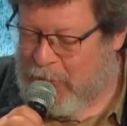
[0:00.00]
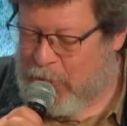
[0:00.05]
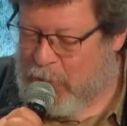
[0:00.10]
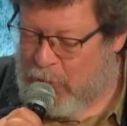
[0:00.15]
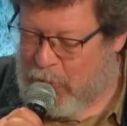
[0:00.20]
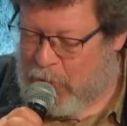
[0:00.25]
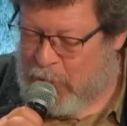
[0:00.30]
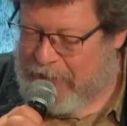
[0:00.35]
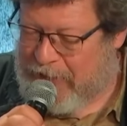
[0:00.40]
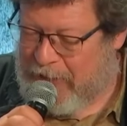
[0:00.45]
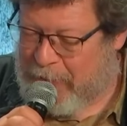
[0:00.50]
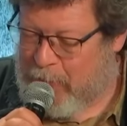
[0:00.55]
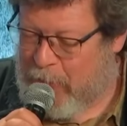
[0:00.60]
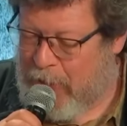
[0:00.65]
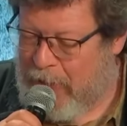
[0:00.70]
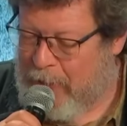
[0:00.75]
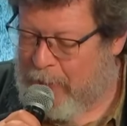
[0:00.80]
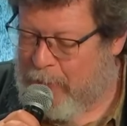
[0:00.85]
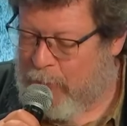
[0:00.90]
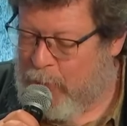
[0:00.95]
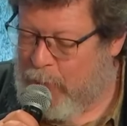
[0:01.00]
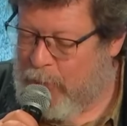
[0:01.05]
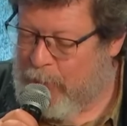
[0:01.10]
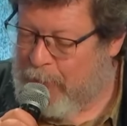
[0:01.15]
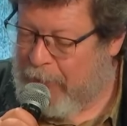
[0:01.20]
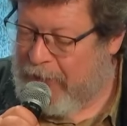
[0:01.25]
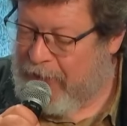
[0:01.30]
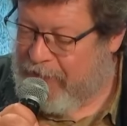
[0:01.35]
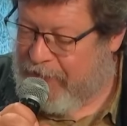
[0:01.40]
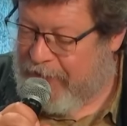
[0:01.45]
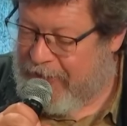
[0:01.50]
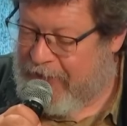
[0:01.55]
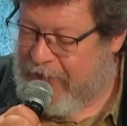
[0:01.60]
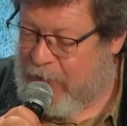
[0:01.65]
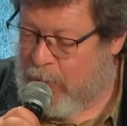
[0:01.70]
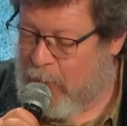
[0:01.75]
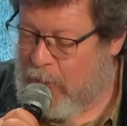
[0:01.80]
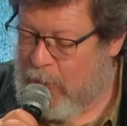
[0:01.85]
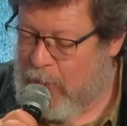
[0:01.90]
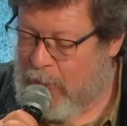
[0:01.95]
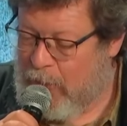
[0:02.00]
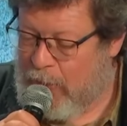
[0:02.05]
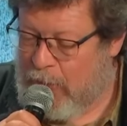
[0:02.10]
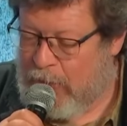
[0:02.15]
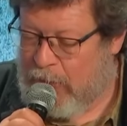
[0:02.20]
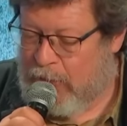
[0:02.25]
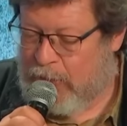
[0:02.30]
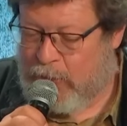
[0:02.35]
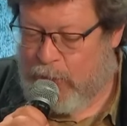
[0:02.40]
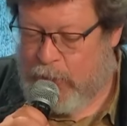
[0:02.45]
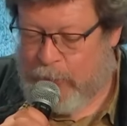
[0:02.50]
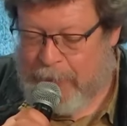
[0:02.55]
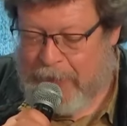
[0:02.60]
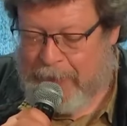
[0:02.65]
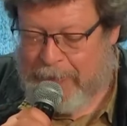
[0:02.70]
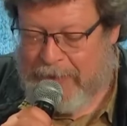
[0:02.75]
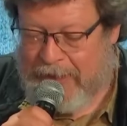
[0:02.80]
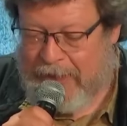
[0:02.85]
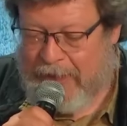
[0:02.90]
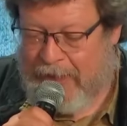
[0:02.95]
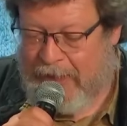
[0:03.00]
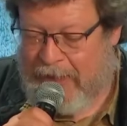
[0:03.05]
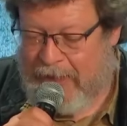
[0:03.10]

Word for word: toujours au serpent à plume, prix Fénéon, euh, deux bébés et